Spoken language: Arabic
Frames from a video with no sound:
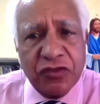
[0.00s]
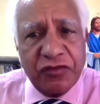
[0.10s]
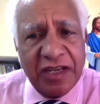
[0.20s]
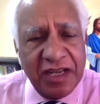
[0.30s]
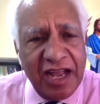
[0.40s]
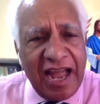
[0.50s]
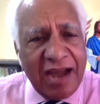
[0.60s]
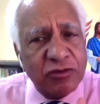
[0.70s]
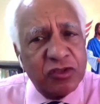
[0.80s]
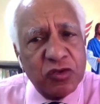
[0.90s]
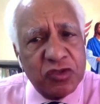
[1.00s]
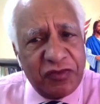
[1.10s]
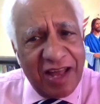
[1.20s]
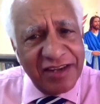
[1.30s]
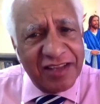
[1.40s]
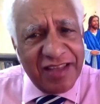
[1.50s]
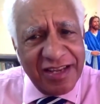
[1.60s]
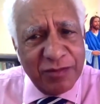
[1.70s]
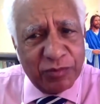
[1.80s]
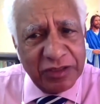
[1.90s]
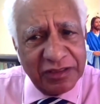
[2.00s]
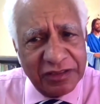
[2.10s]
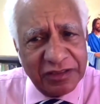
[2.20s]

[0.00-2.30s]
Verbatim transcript: يعني توصف حاول توصفها لنا طيب